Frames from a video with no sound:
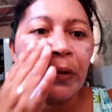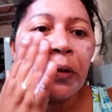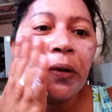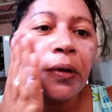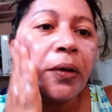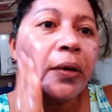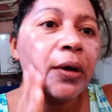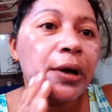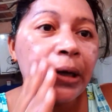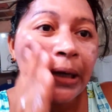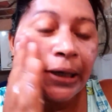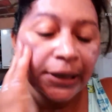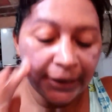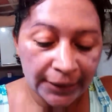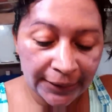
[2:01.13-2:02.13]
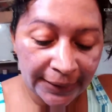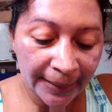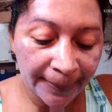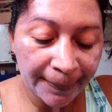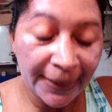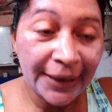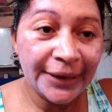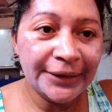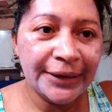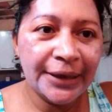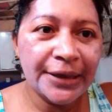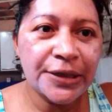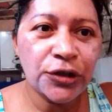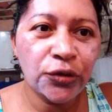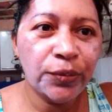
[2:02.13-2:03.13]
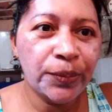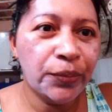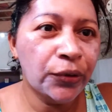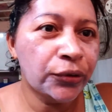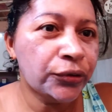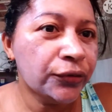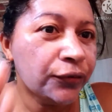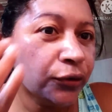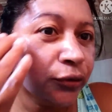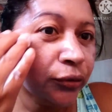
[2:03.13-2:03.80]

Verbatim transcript: Ó, oh, e a pele dela é só um pipoco do trovão.